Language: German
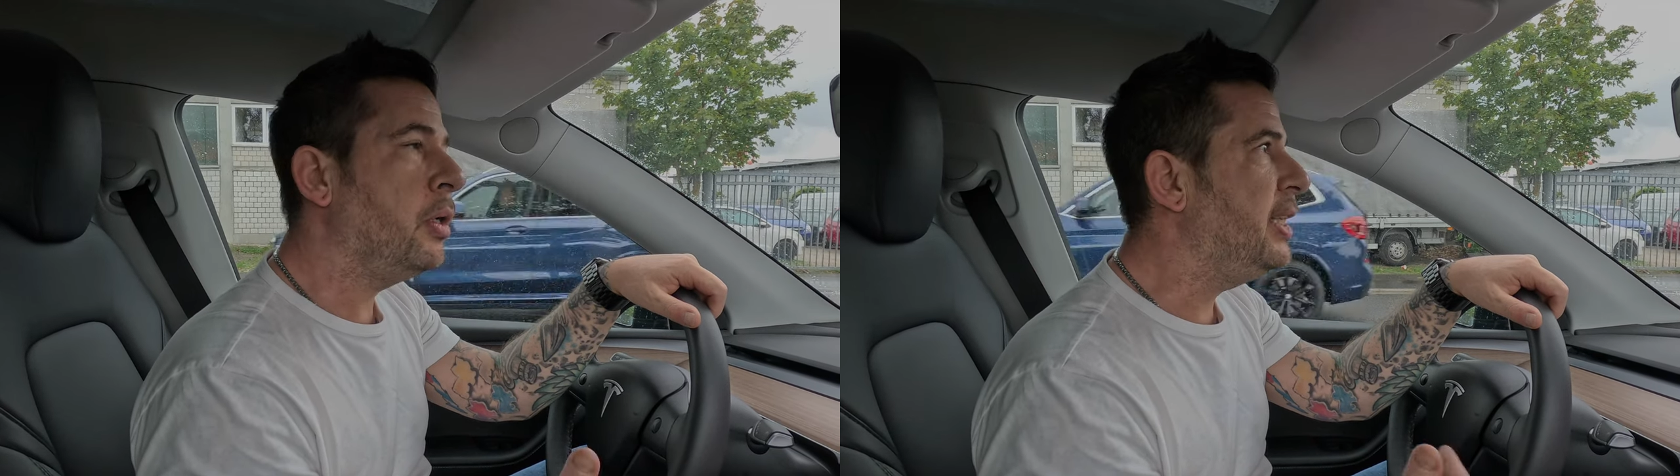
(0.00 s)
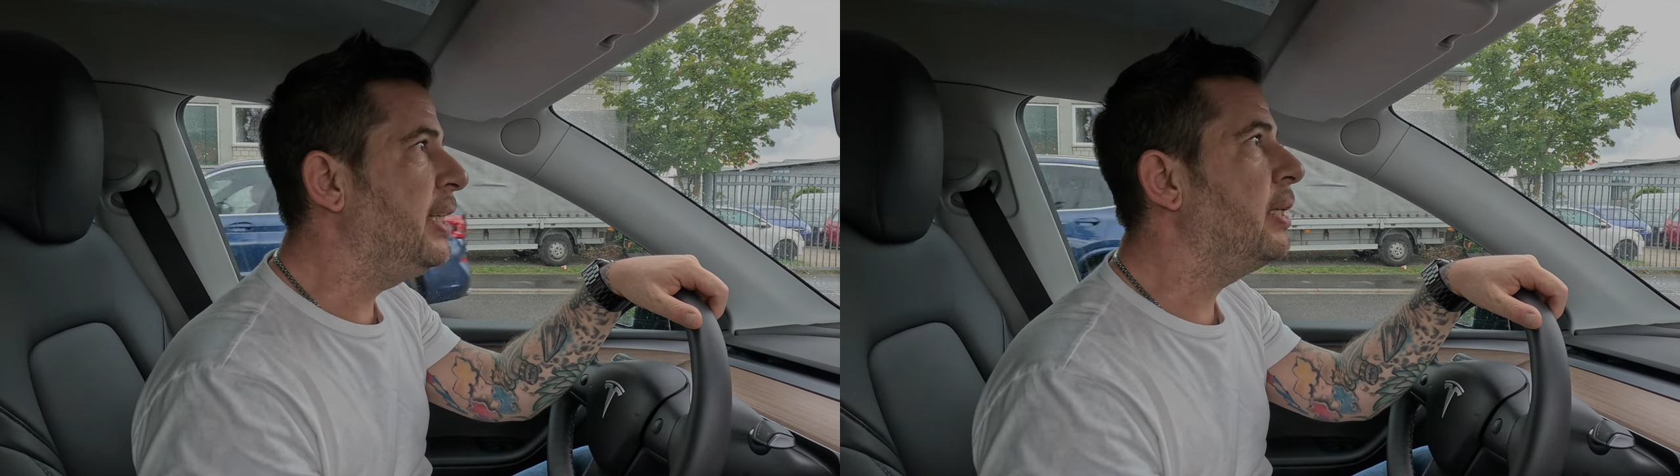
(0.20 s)

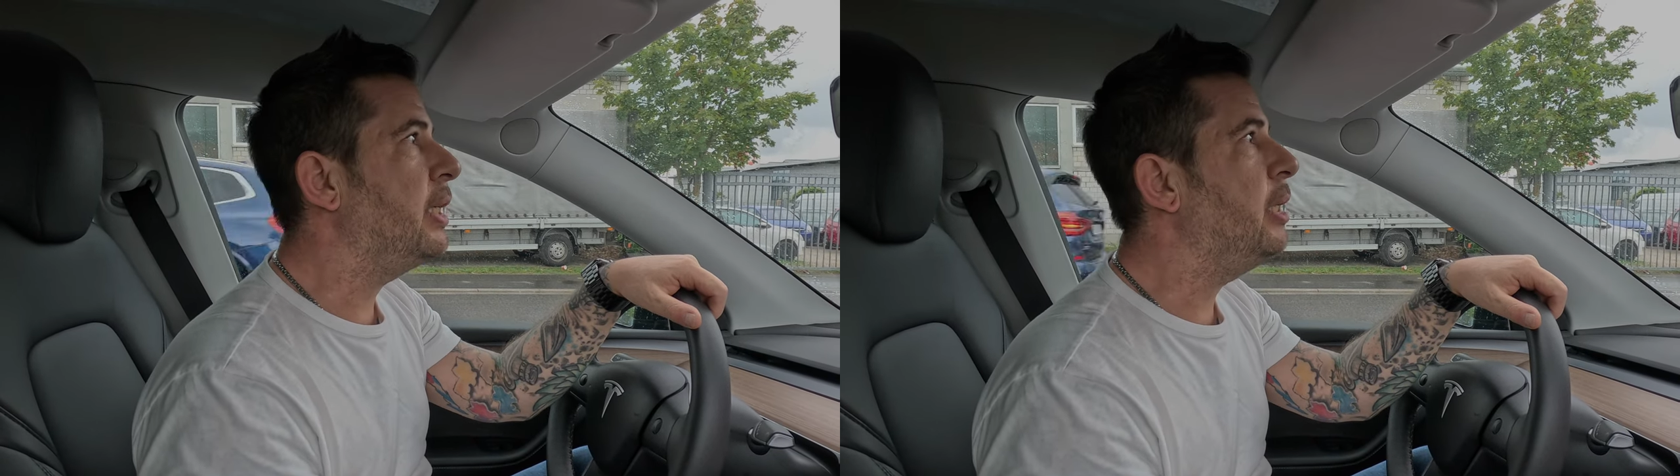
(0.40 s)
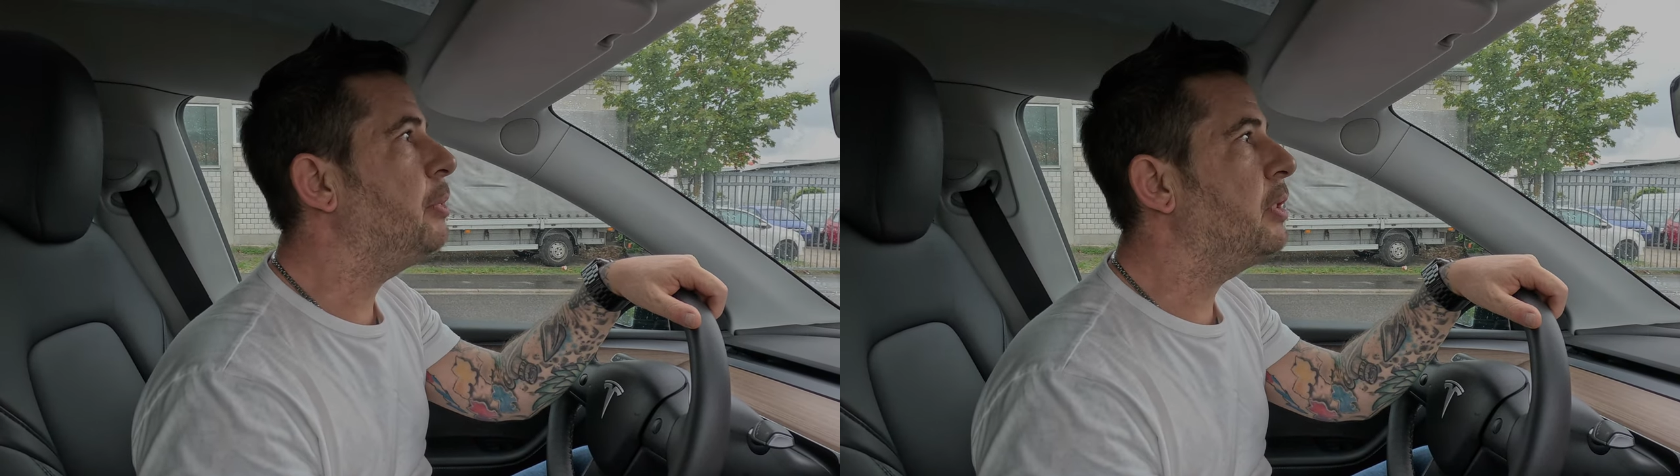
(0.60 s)
Dinge
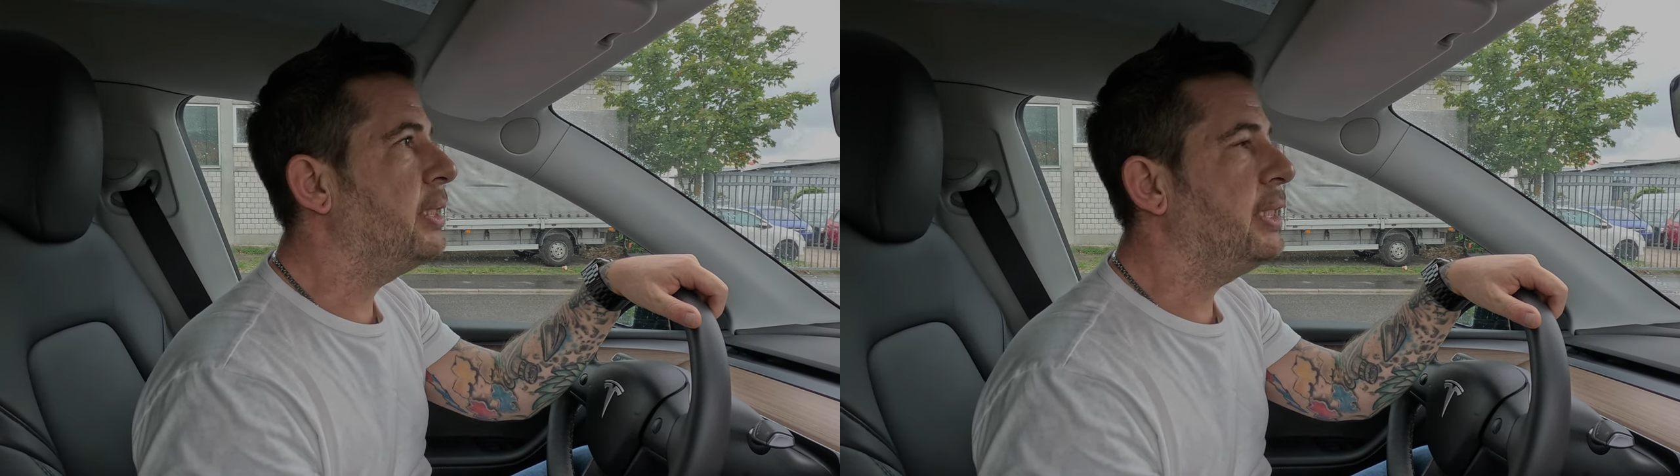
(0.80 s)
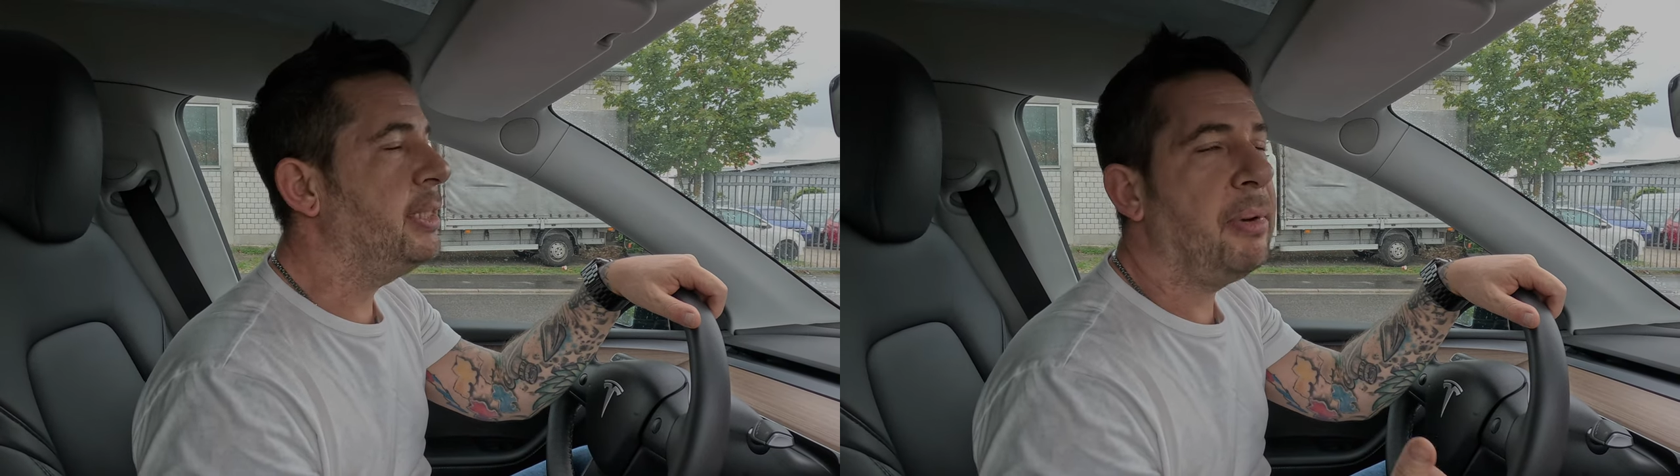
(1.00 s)
gibt,
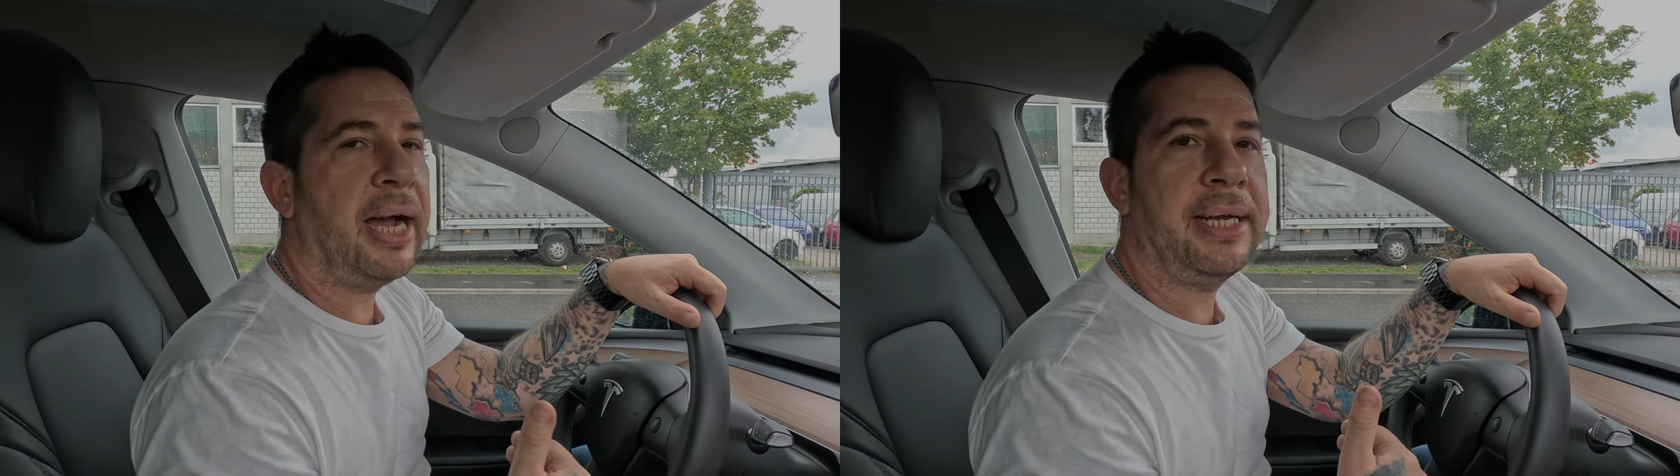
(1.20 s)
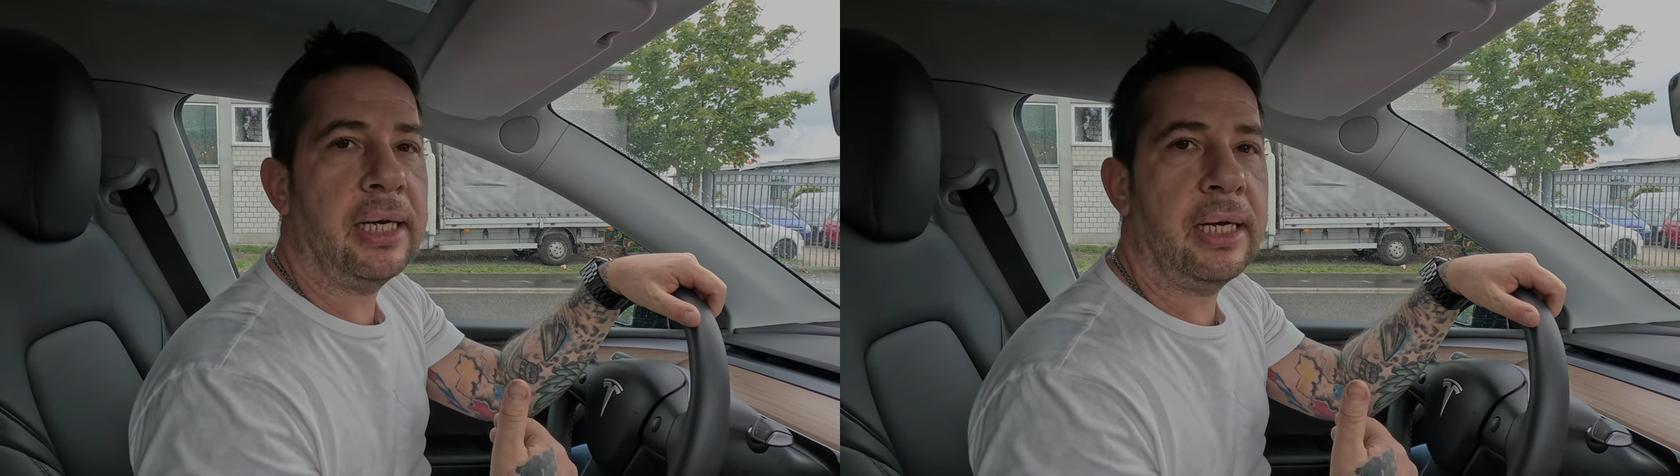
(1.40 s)
die
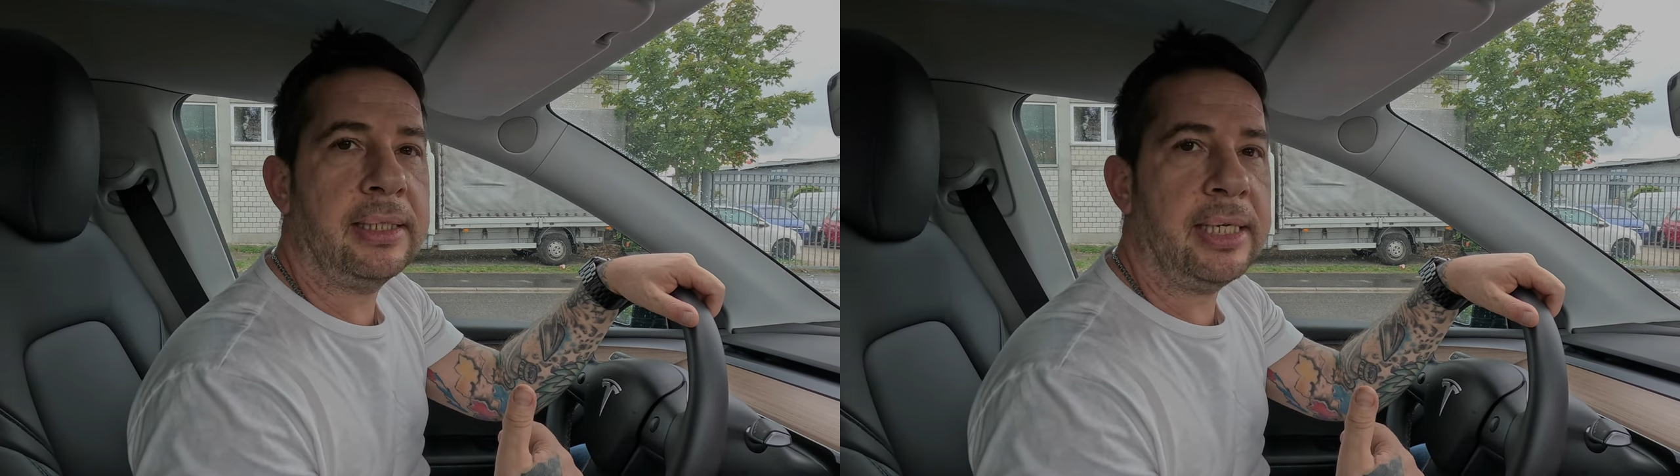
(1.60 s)
meine halt